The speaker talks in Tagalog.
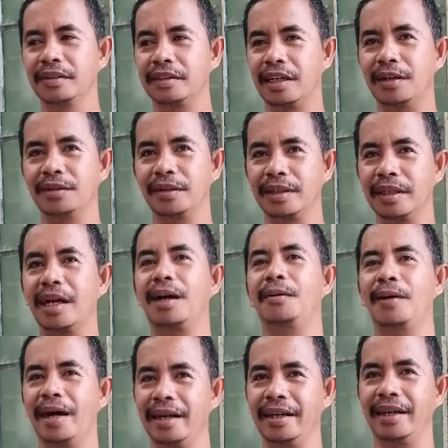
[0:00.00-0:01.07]
salungat na
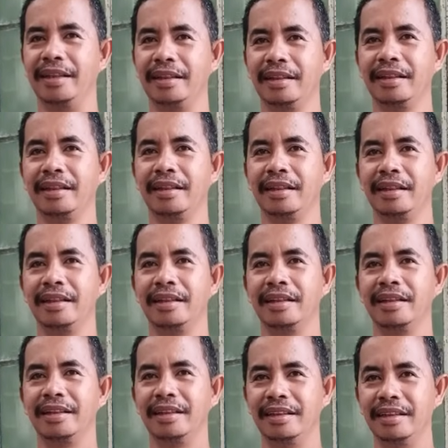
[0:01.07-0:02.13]
kawayan.
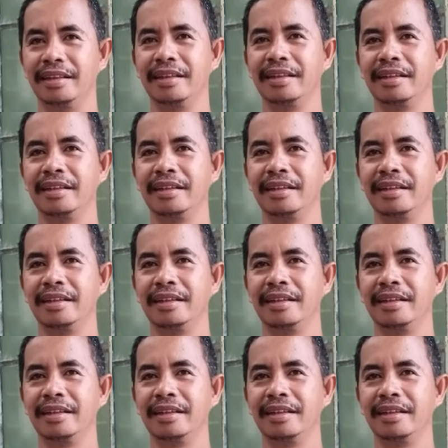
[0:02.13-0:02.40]
Mm.